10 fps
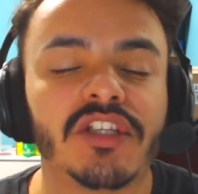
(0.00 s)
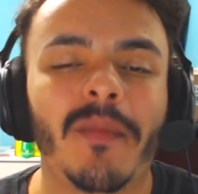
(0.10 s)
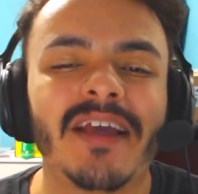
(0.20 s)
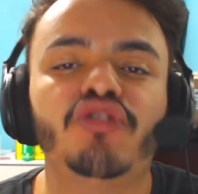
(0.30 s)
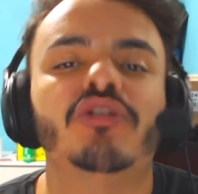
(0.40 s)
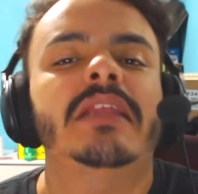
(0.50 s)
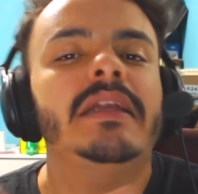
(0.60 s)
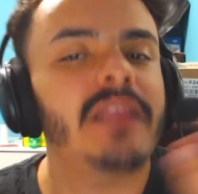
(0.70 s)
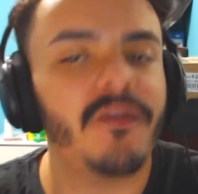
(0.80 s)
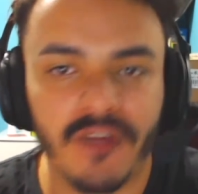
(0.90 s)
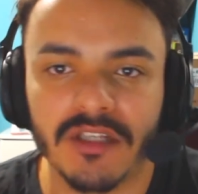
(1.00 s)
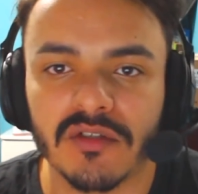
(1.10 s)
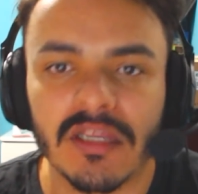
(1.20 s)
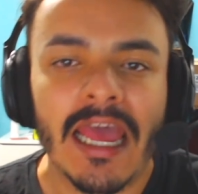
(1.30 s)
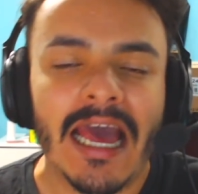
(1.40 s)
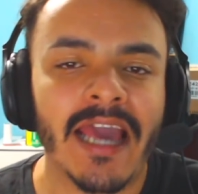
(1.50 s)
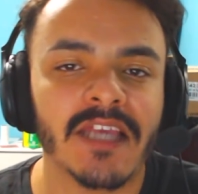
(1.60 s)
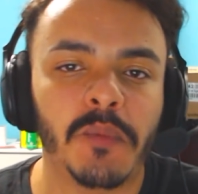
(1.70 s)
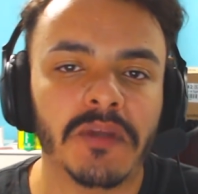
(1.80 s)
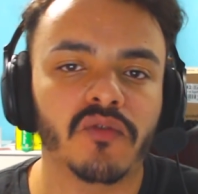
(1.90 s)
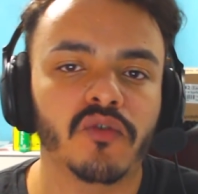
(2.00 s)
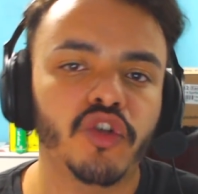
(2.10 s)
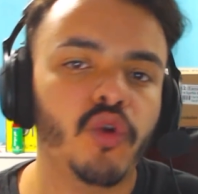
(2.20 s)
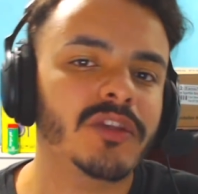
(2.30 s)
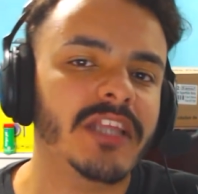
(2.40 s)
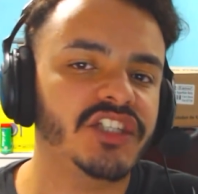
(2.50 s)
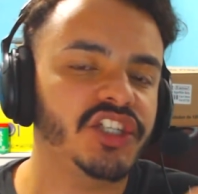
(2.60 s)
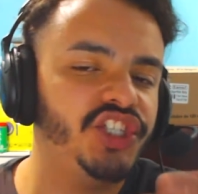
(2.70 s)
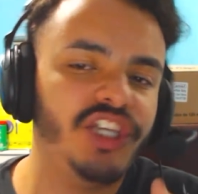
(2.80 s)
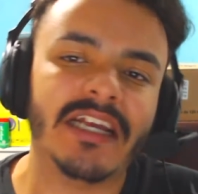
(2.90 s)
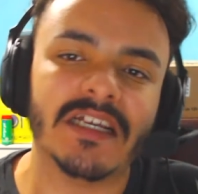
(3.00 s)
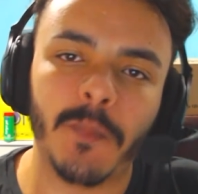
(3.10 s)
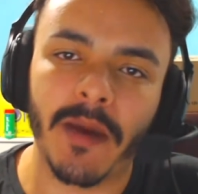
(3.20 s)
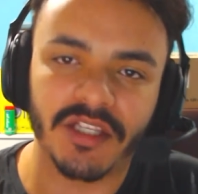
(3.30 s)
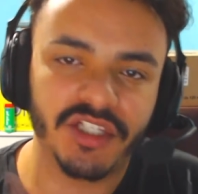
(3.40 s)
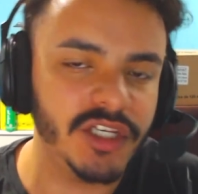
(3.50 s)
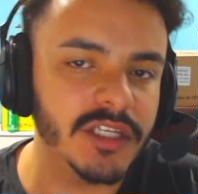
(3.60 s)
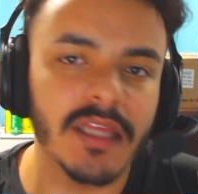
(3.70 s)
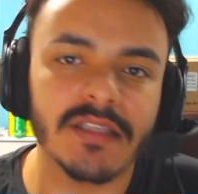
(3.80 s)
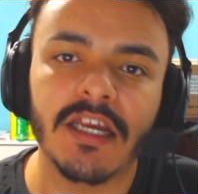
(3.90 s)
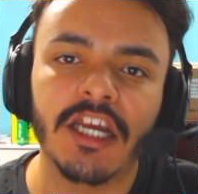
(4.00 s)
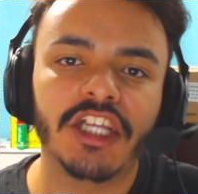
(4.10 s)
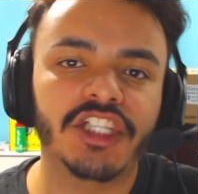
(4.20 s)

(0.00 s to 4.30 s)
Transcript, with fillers: são mais de 80 vídeos a respeito do jogo, desde dicas, partidas,